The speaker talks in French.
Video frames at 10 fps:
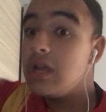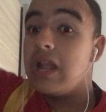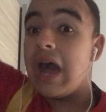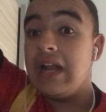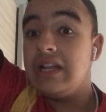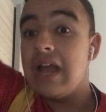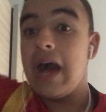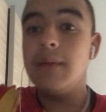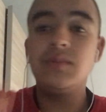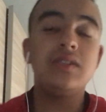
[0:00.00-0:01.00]
Allez
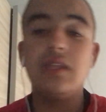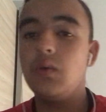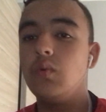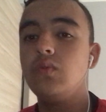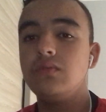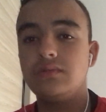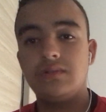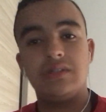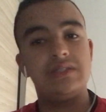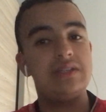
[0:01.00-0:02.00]
l'arabe dit t'es où
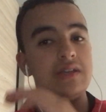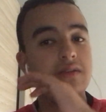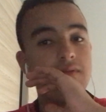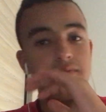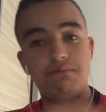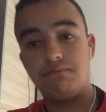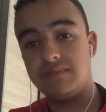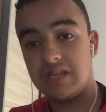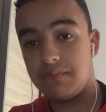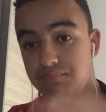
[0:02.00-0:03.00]
C'est
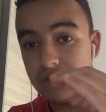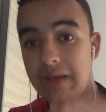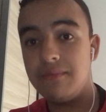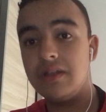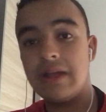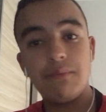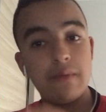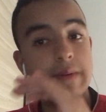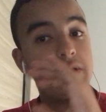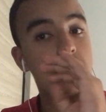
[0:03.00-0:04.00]
ça pue la,
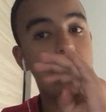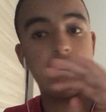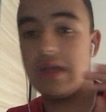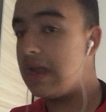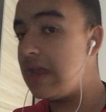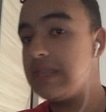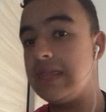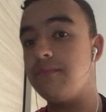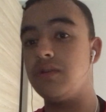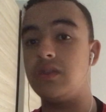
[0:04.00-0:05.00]
première mi-temps, elle a
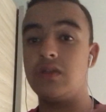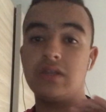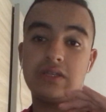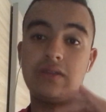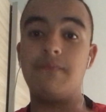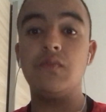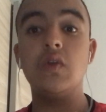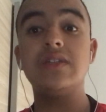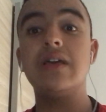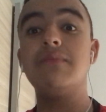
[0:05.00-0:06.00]
été bonne.
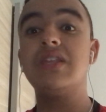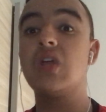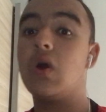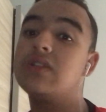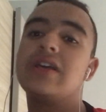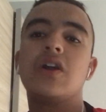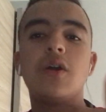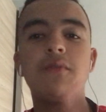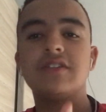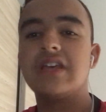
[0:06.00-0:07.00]
Deuxième mi-temps, ça a
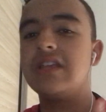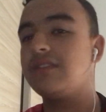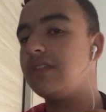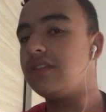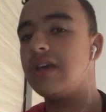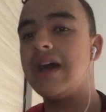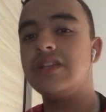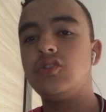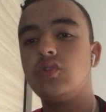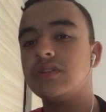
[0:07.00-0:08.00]
à être, à
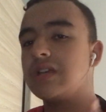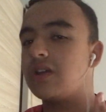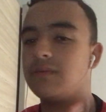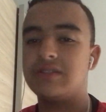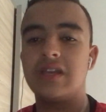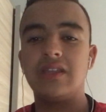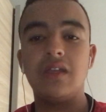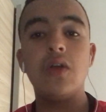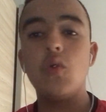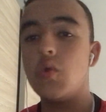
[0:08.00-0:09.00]
être, dur, ça commence à être
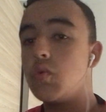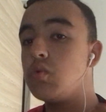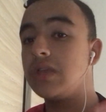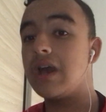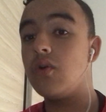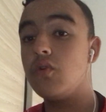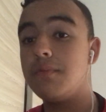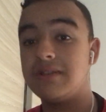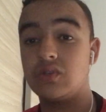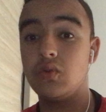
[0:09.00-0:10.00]
le coup de chaos
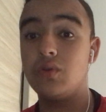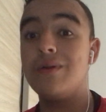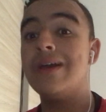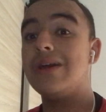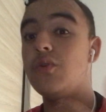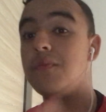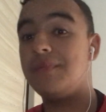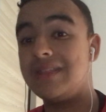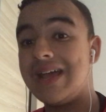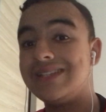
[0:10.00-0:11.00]
parce que le
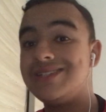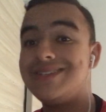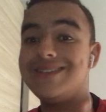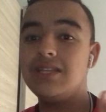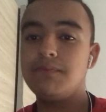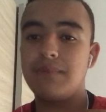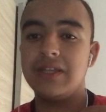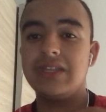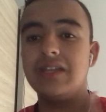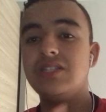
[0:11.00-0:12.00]
penalty,
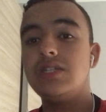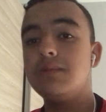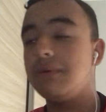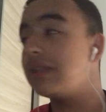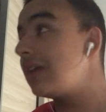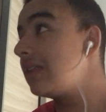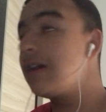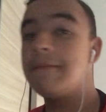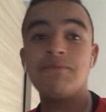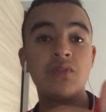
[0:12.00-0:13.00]
patati, patata,